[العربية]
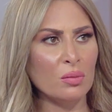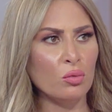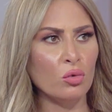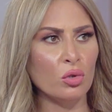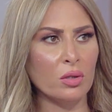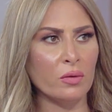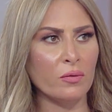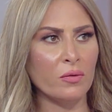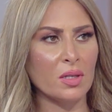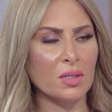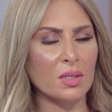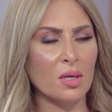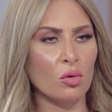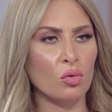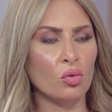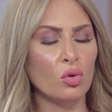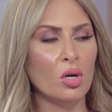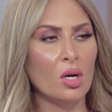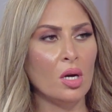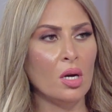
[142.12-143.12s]

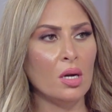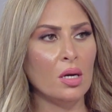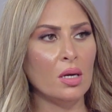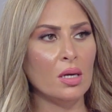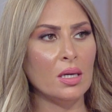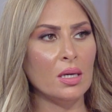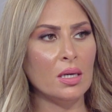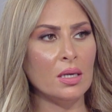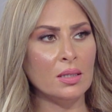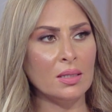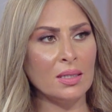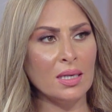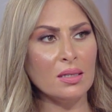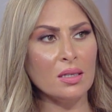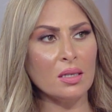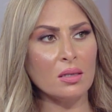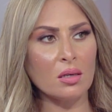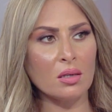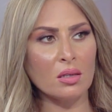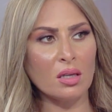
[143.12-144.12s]
وانفصلوا
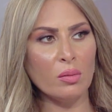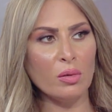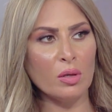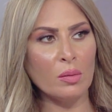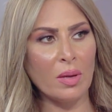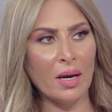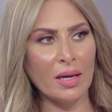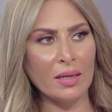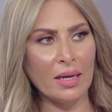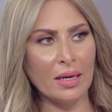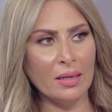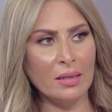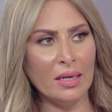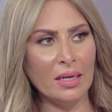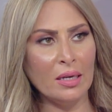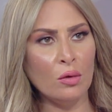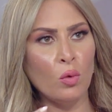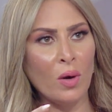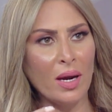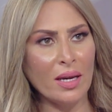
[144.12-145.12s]
الست ترتبط بعد قد
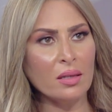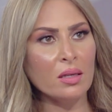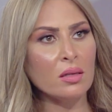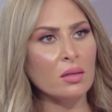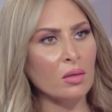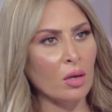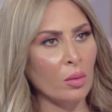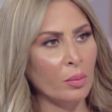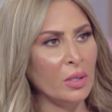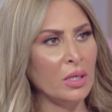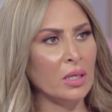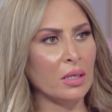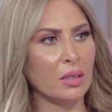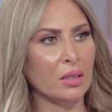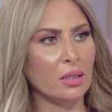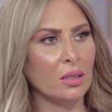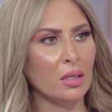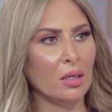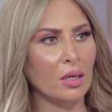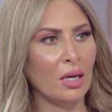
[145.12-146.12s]
ايه الوقت
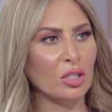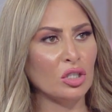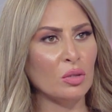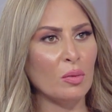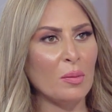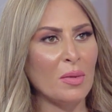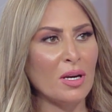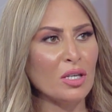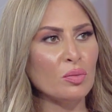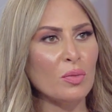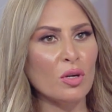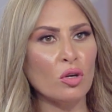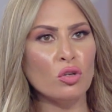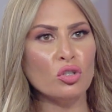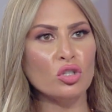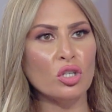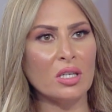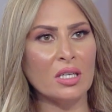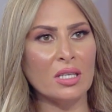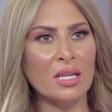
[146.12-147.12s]
الطبيعي عشان ما يبقاش ما
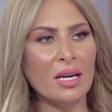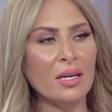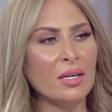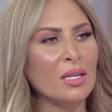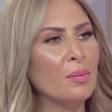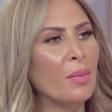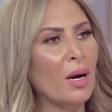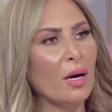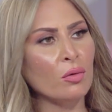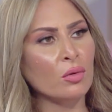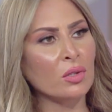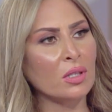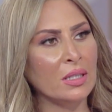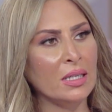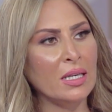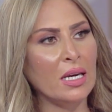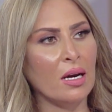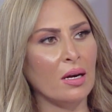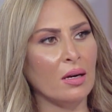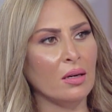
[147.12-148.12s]
نقولش ان ده ريباوند
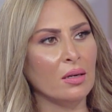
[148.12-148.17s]
ليها